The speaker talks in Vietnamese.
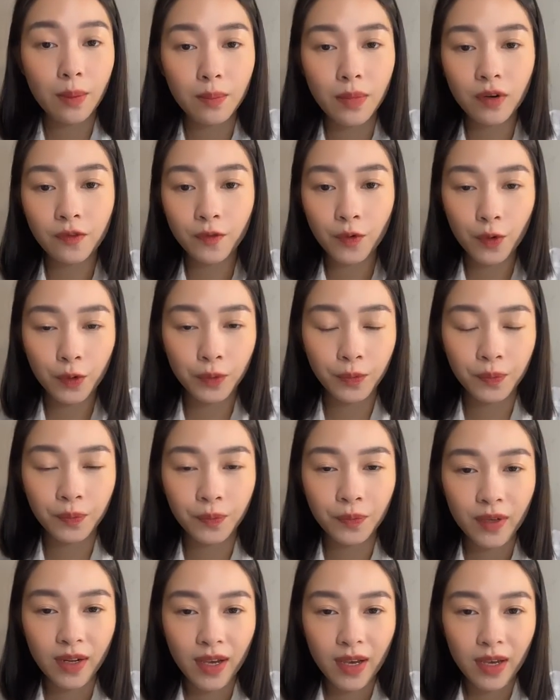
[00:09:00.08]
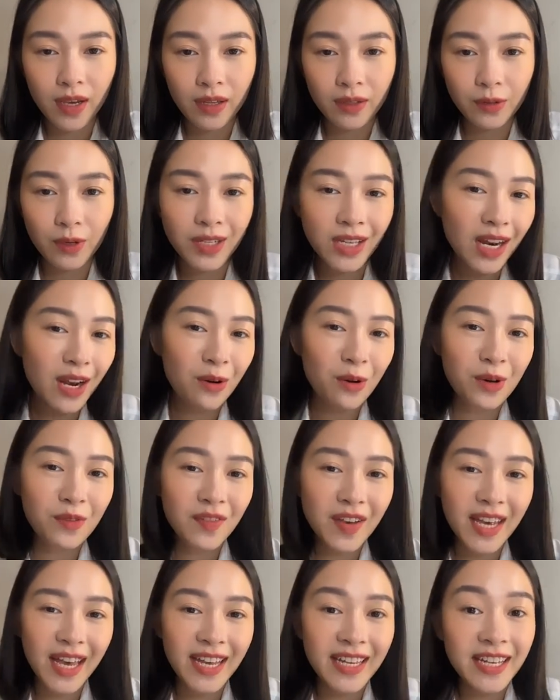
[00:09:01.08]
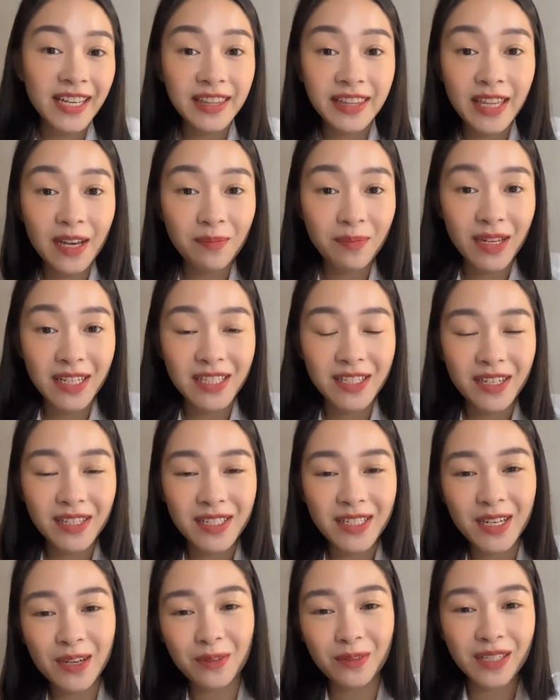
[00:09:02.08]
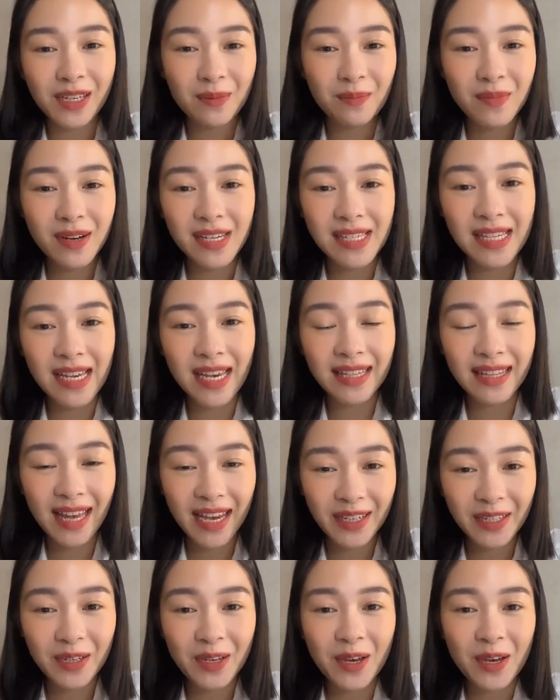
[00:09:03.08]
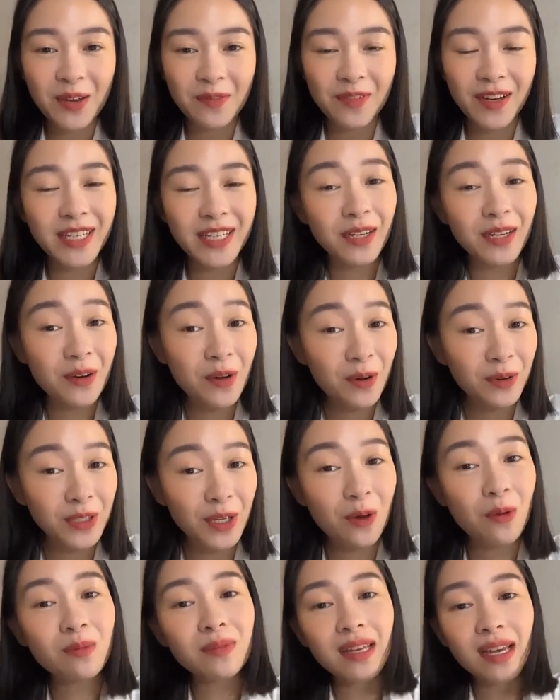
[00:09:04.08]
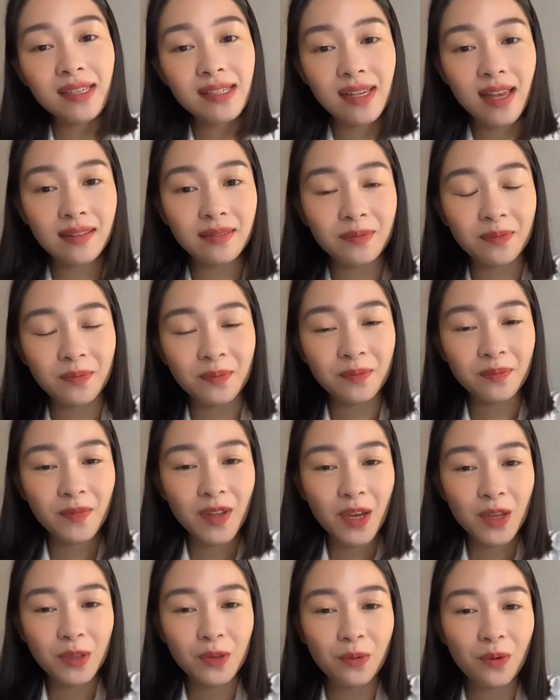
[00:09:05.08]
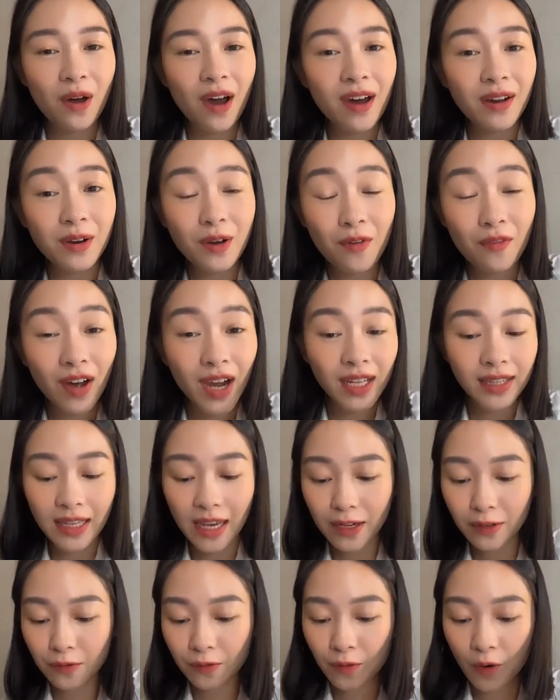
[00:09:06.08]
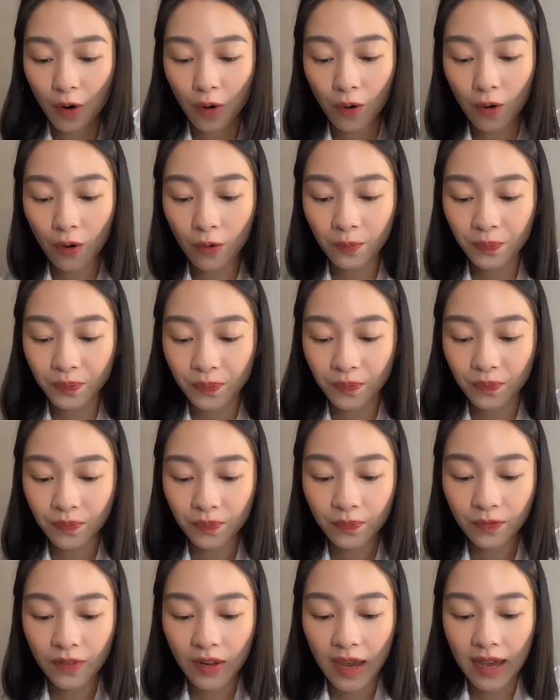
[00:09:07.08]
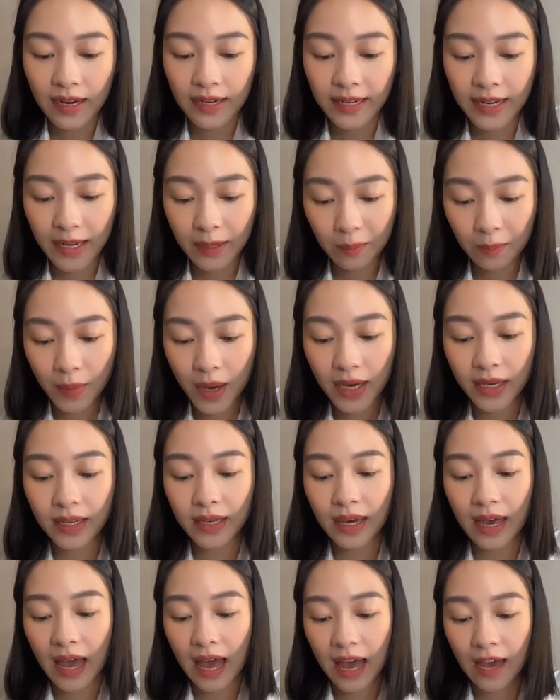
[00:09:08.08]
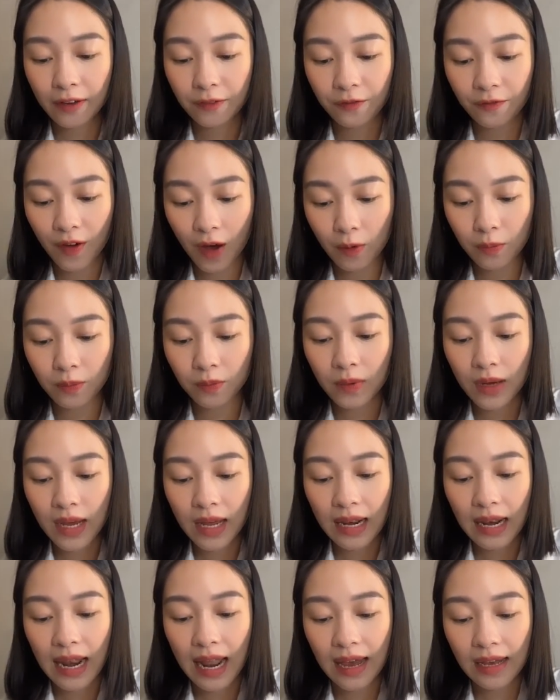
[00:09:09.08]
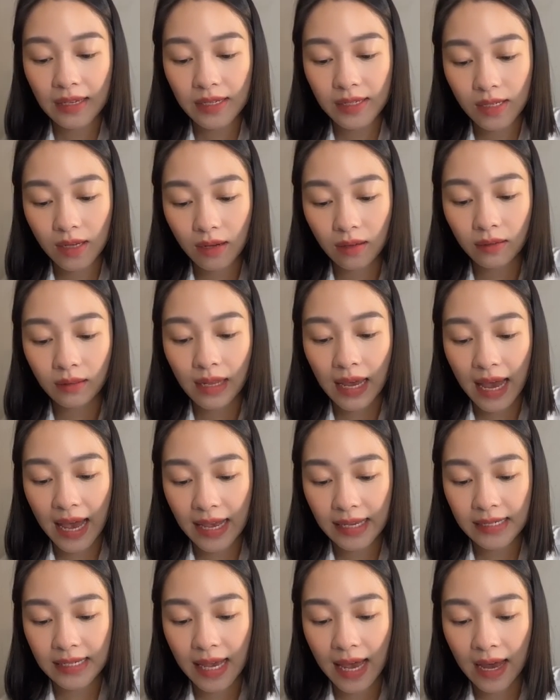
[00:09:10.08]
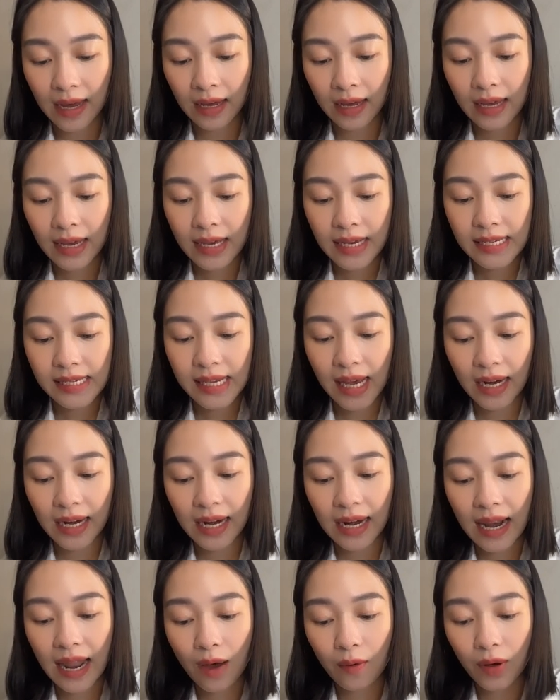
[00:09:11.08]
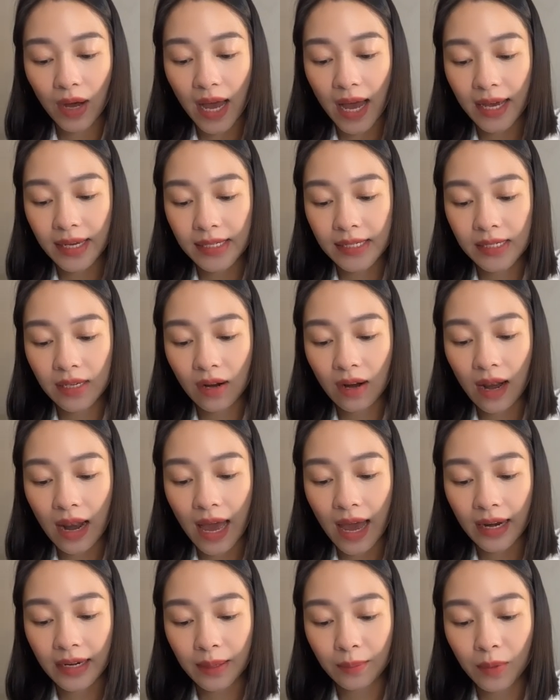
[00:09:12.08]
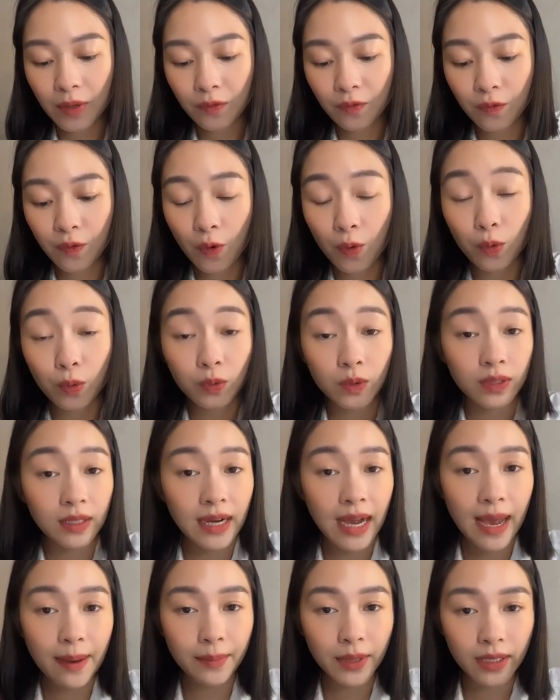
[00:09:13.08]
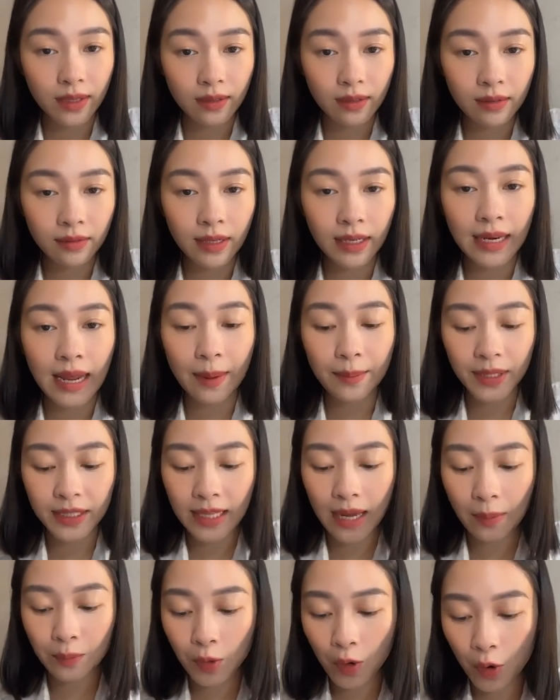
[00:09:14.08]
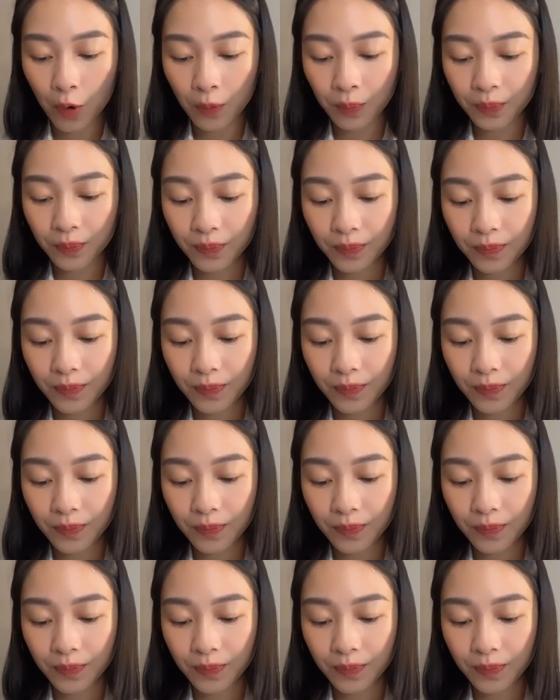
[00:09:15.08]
nhỏ mưa phùn. Tuy nhiên là quý vị hãy yên tâm là trưa chiều thì mưa sẽ tạnh và nhiệt độ thì cũng tăng dần. Thủ đô Hà Nội và các thành phố Ninh Bình, Hải Phòng, Lạng Sơn, Hà Giang, sang đến Lào Cai, Sơn La, Điện Biên Phủ từ hai mươi tư đến hai mươi tám độ.